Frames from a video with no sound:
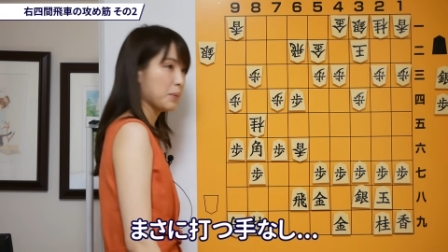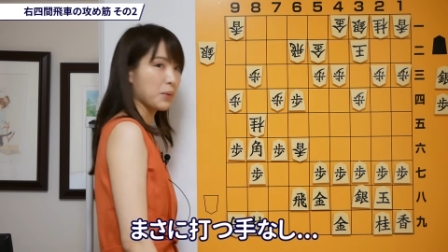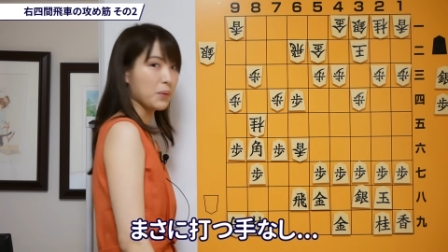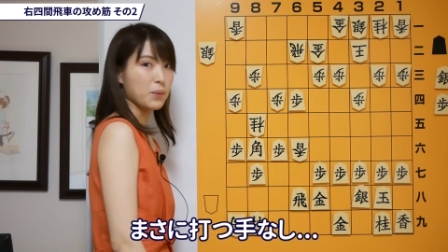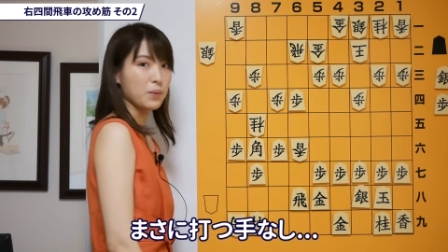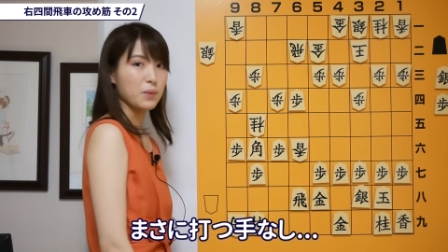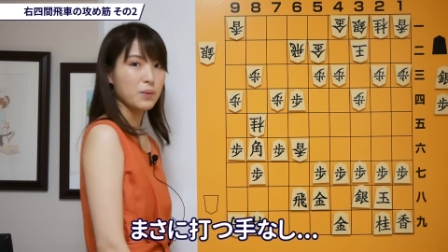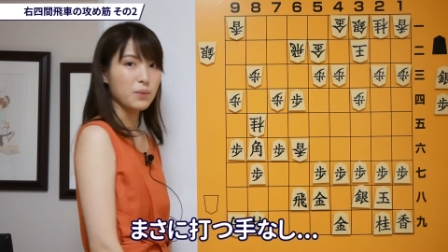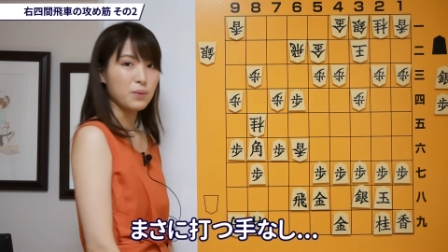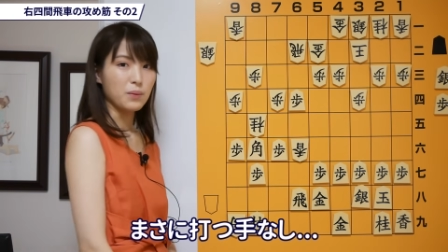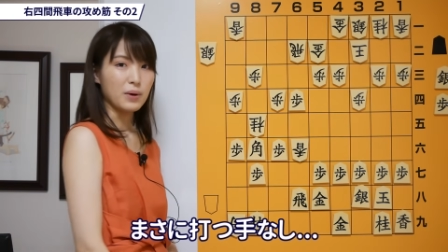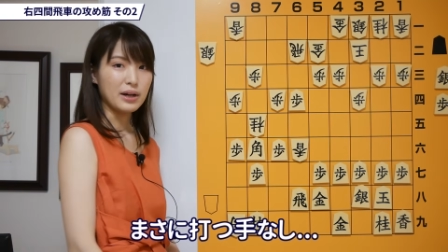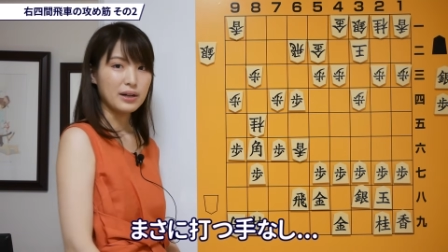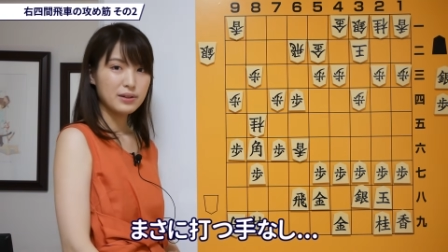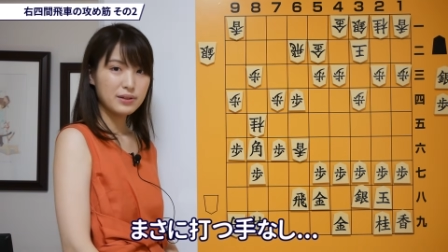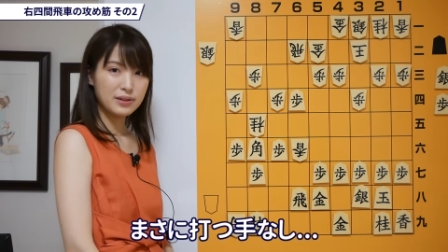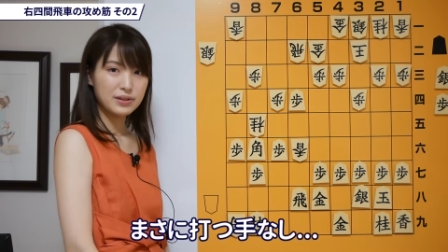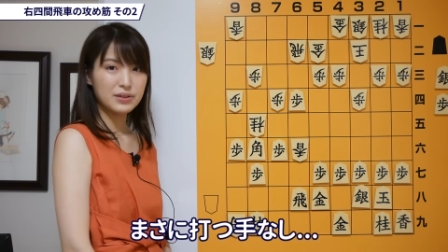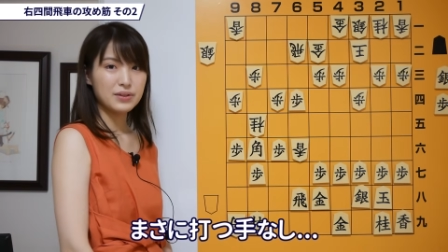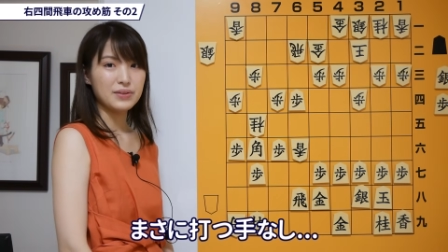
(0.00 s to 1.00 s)
も
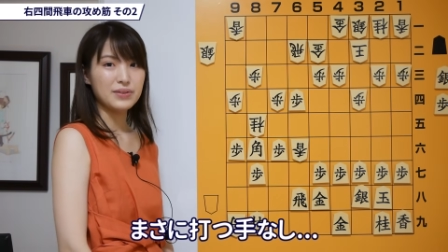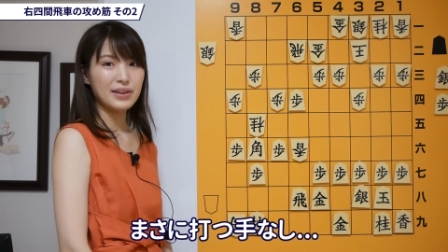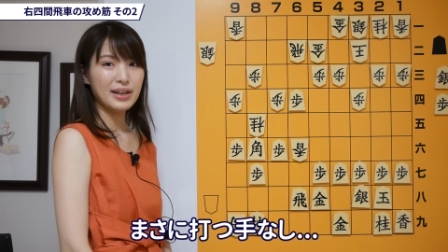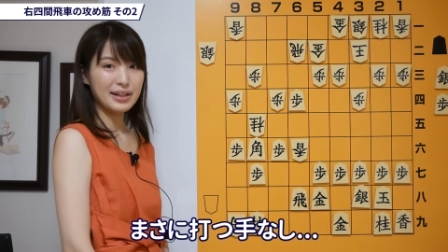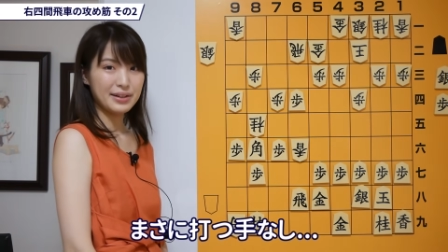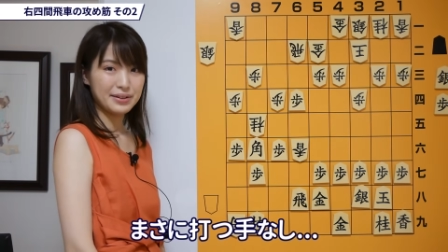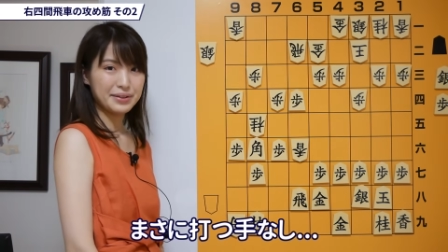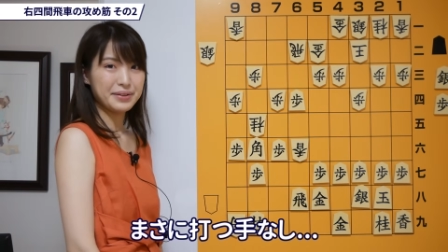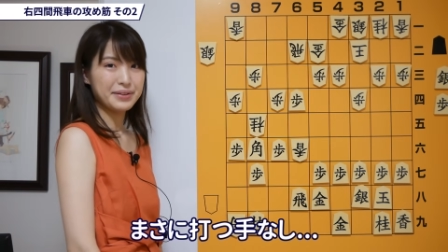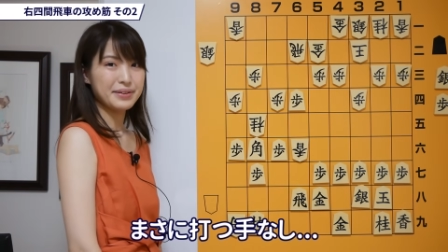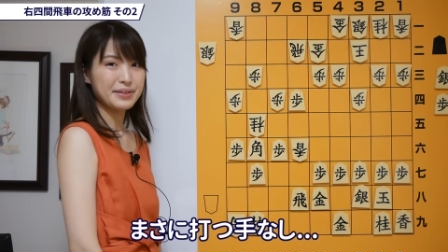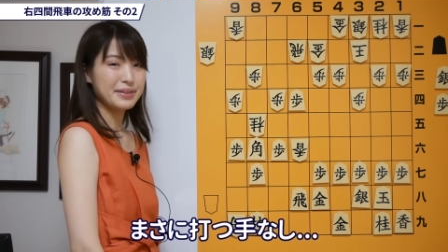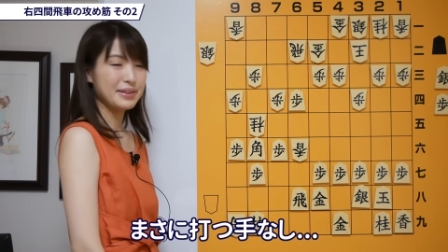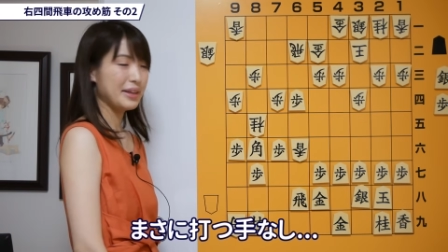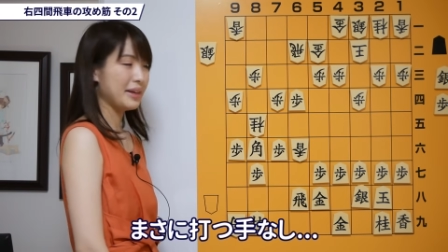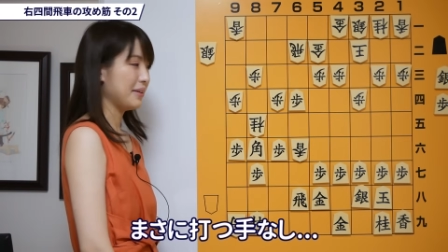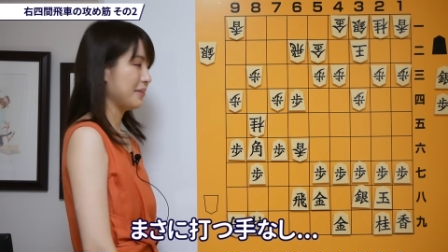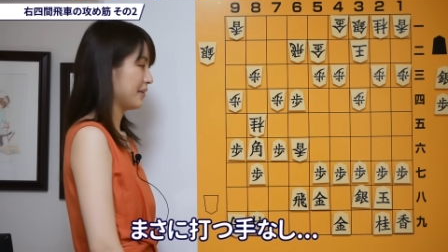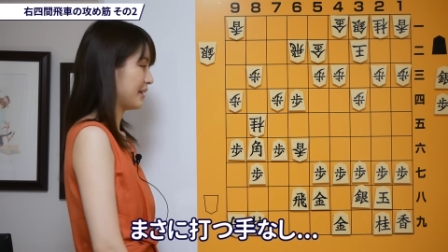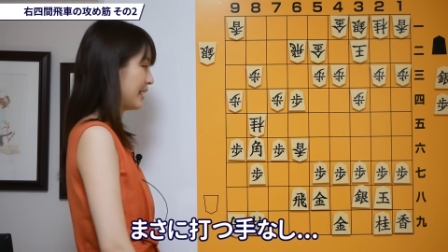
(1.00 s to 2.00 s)
悪くなるっ
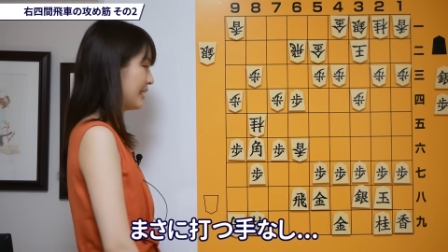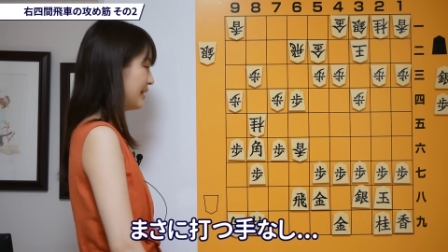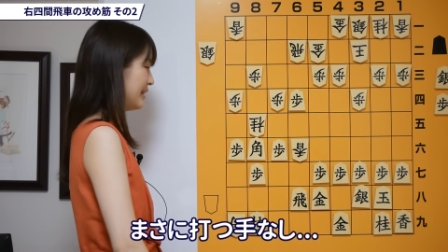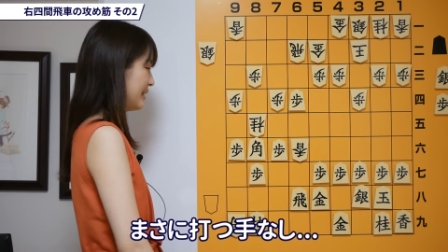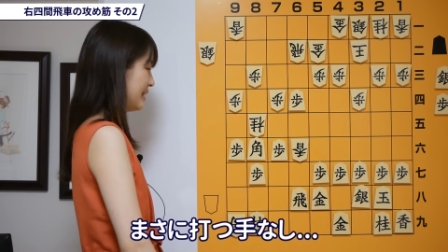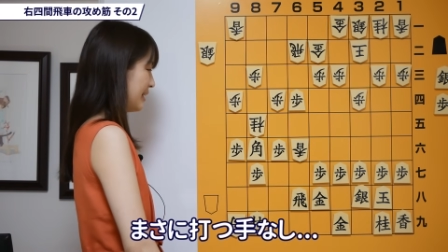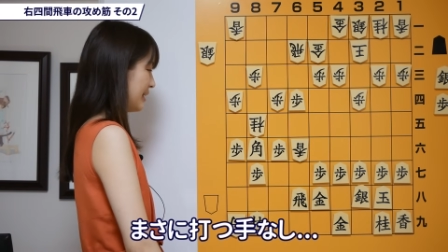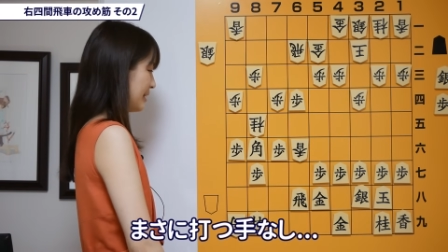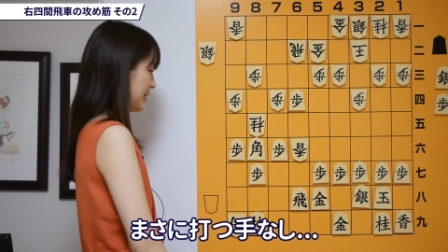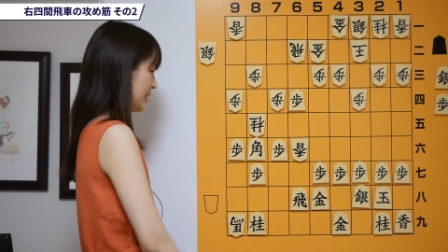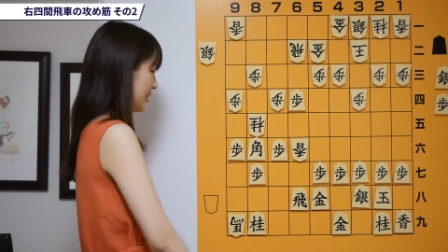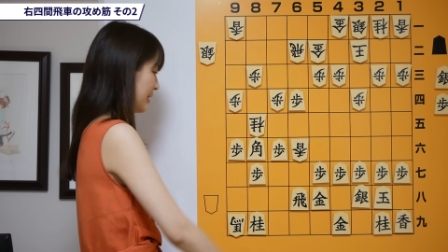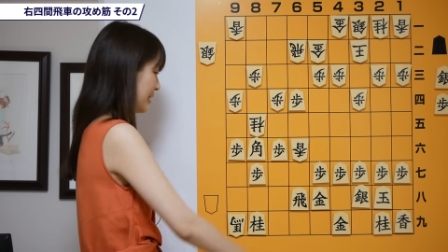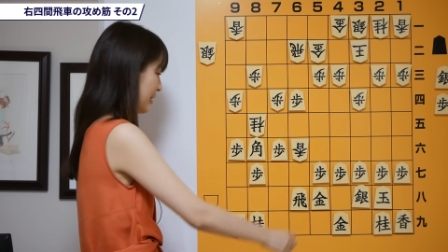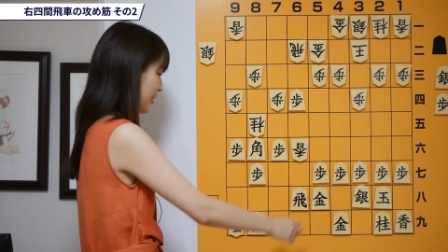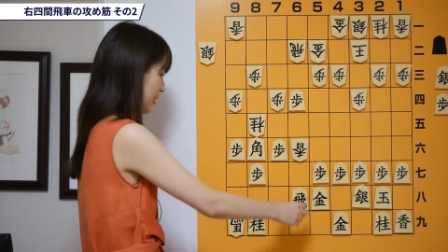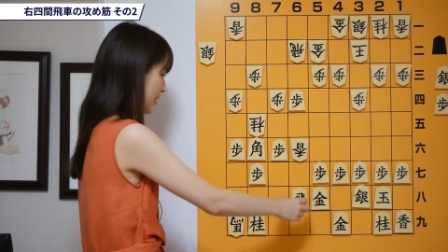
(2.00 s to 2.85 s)
ていう感じです。